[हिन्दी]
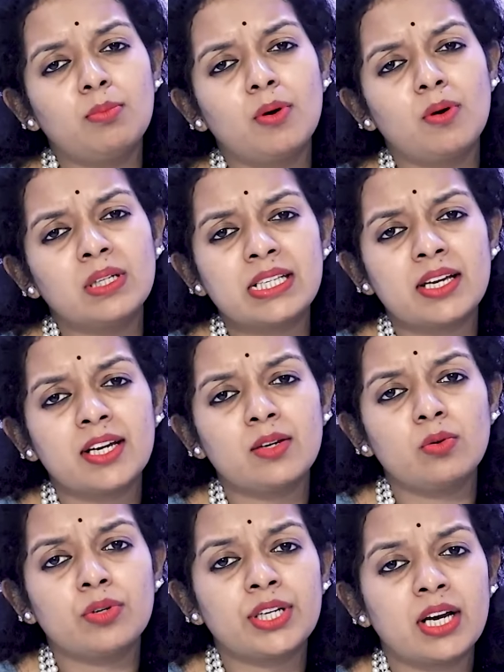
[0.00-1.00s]
बहुत सारे
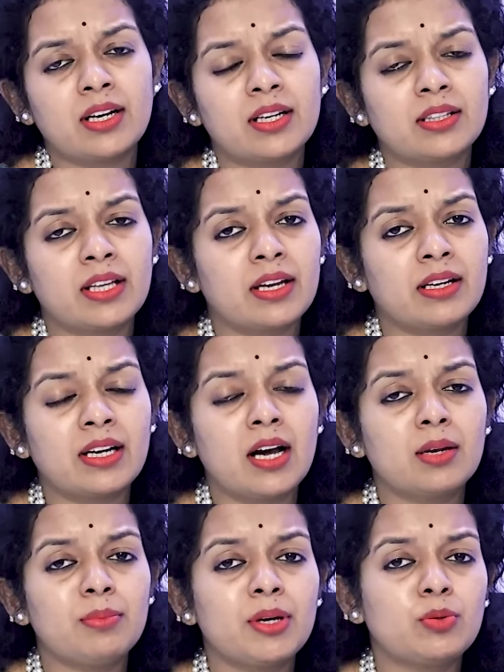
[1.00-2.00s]
लोग क्या करते हैं
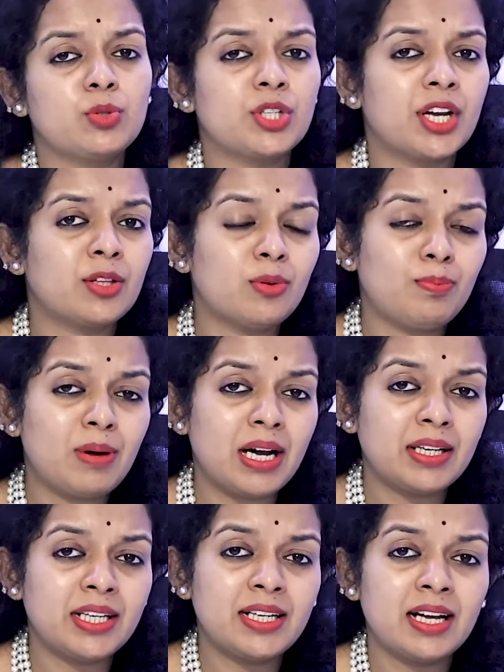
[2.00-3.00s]
कान में कुछ है तो
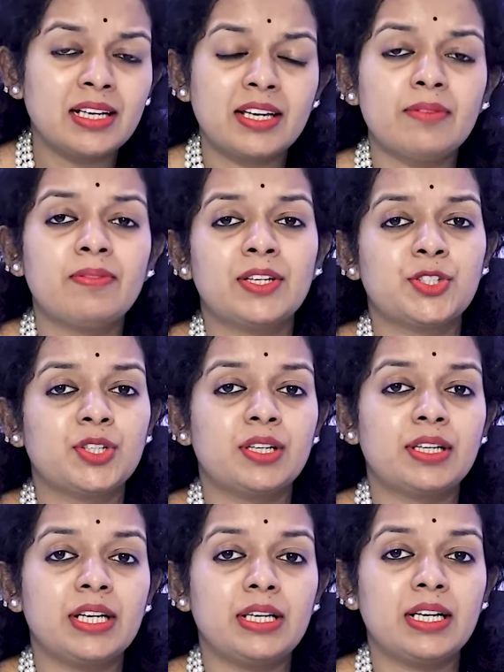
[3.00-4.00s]
पानी डाल के फ्लश
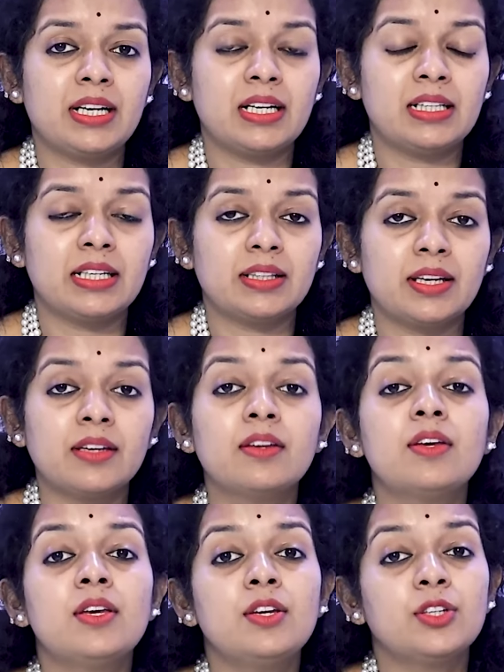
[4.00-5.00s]
करके निकाल देते
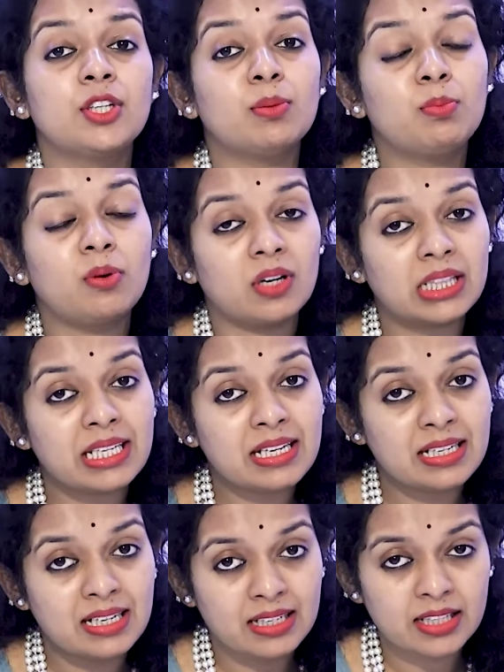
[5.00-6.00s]
हैं ये बहुत
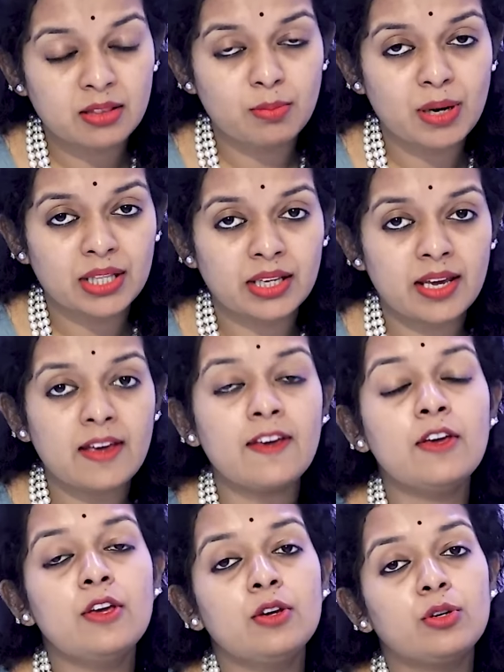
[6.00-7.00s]
ही गलत बात है
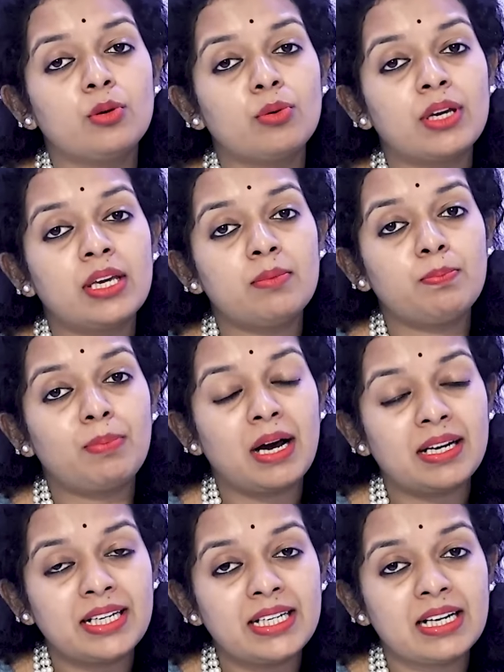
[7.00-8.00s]
क्योंकि
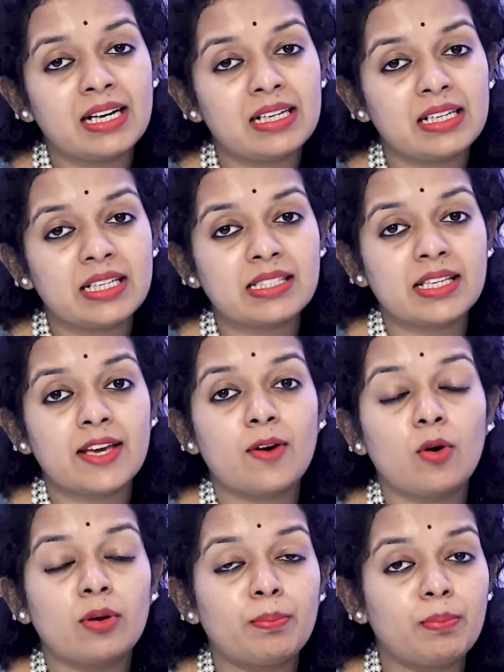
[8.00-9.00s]
पानी डालने
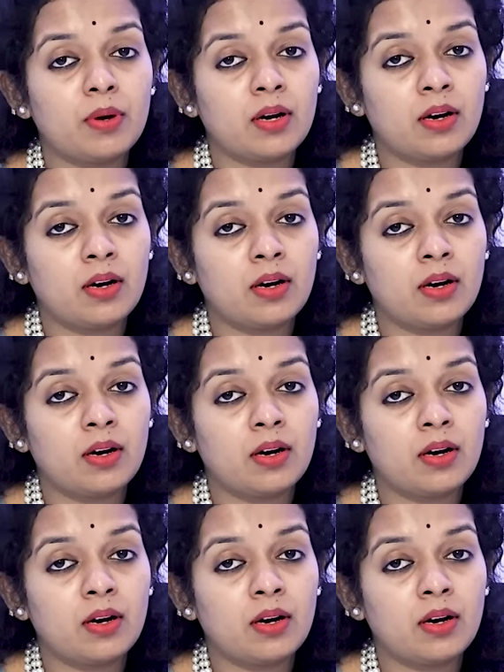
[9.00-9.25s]
से और